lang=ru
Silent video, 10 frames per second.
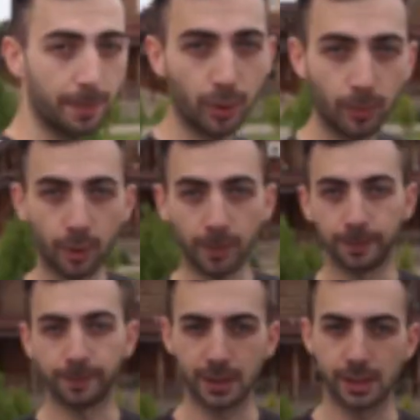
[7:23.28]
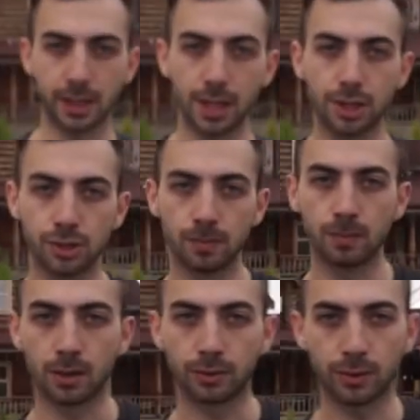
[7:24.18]
попробуем настоящую
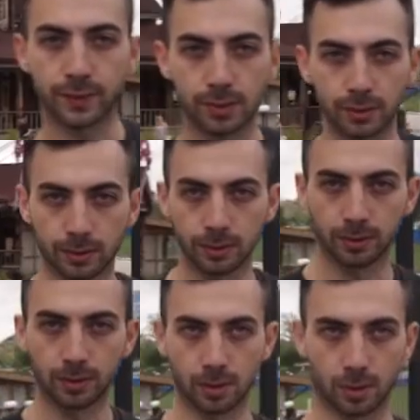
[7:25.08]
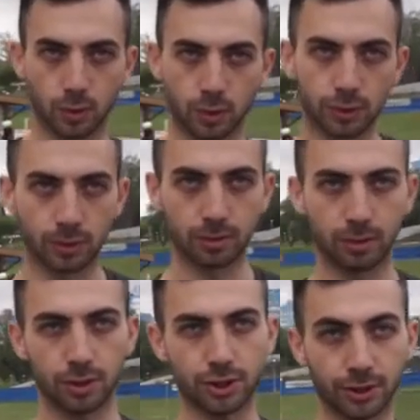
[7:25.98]
мордовскую э, кухню.
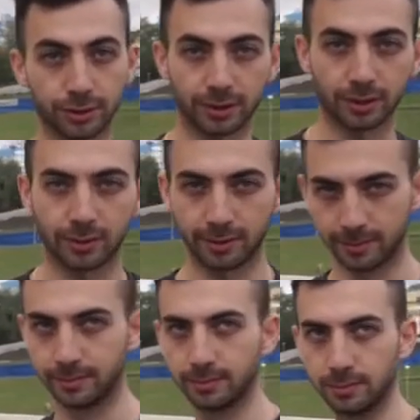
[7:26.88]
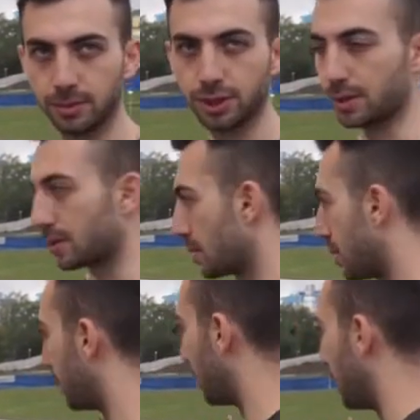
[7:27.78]
Что это такое? Сейчас узнаем.